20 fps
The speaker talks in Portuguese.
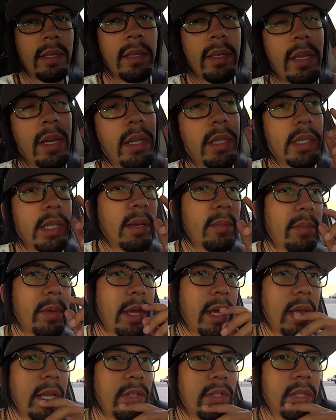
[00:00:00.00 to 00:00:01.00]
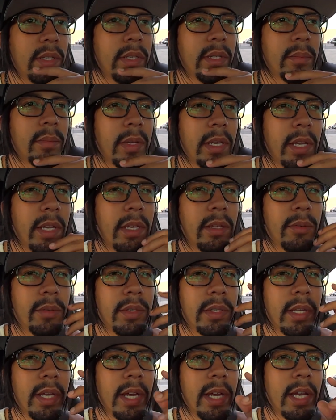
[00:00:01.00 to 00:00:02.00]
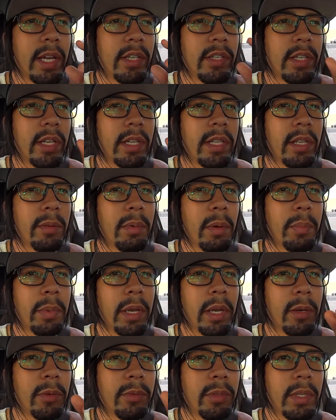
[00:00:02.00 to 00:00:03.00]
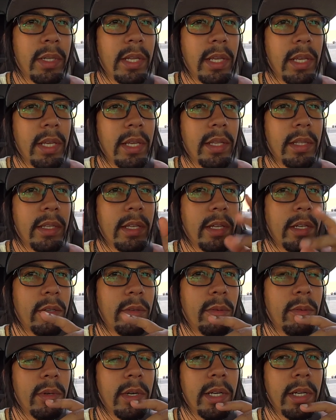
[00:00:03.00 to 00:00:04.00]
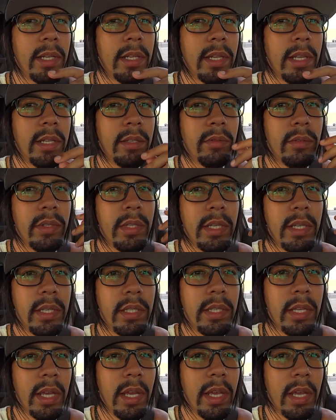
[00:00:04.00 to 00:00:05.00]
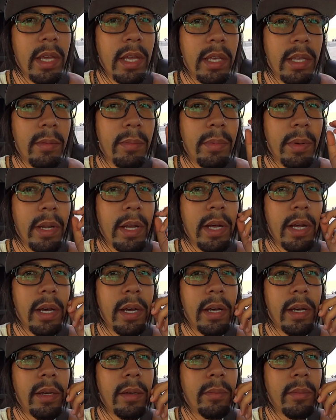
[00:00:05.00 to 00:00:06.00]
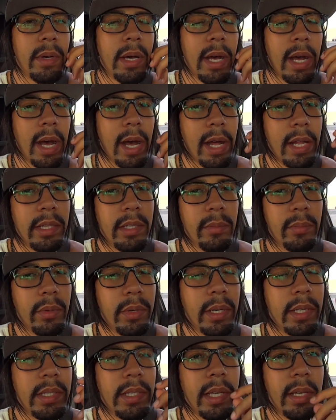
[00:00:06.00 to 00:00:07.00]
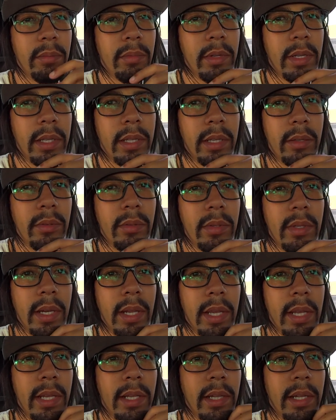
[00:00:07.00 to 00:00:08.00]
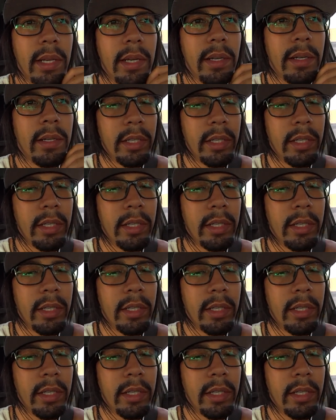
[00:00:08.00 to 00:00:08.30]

Elizabeth também, Hillside, ali dá para pegar o trem até Newark, né? Se você quiser ir para Manhattan, por exemplo, né? Tem o trem lá.